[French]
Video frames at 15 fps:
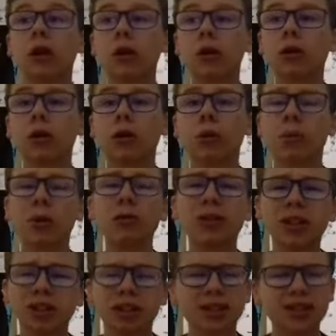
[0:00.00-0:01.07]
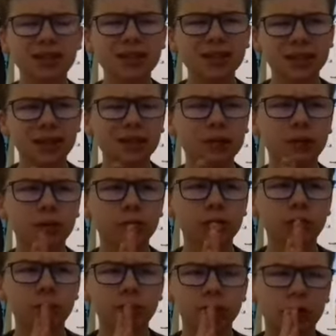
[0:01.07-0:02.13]
Et euh, par contre, les Gardiens de la Galaxie, c'est vrai que
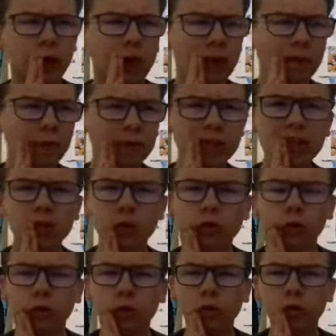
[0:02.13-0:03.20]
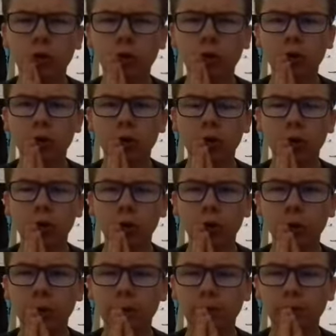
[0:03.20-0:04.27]
avant qu'ils entrent
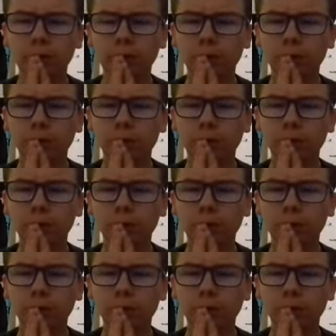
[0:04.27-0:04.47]
euh,